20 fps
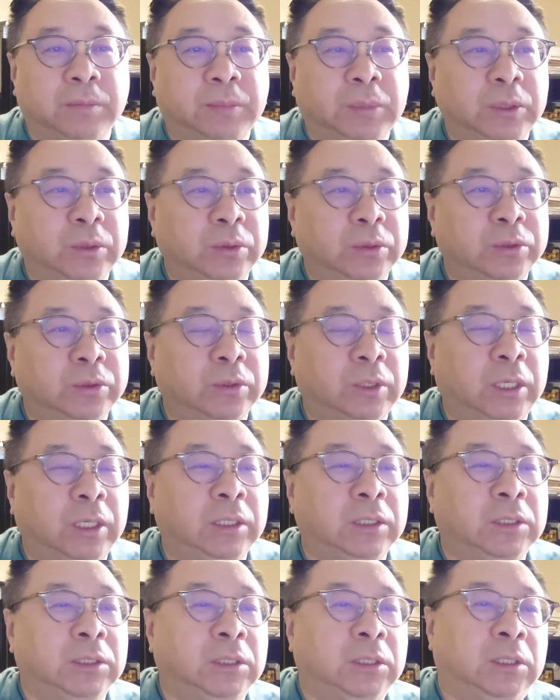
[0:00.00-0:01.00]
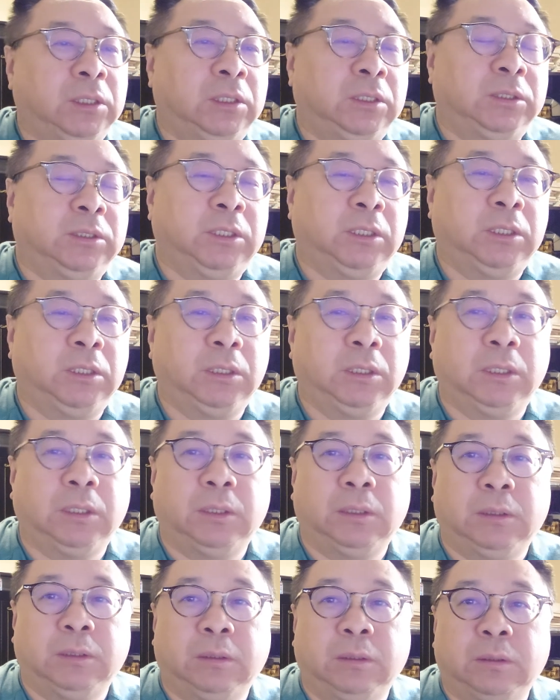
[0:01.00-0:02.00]
比如说这
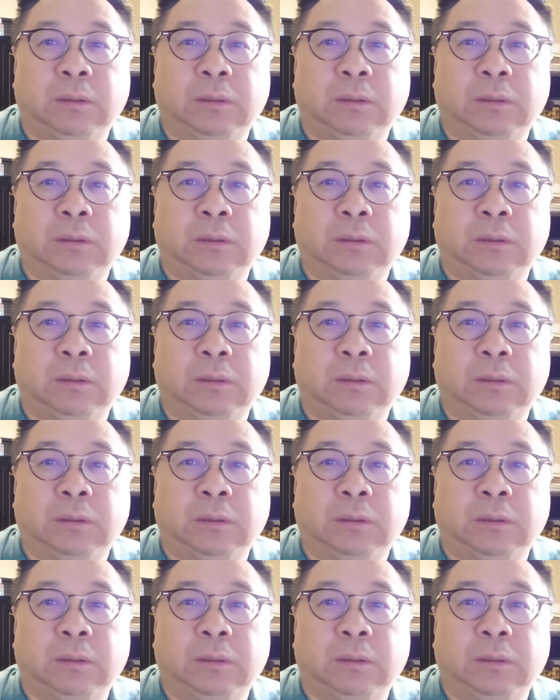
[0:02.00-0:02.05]
个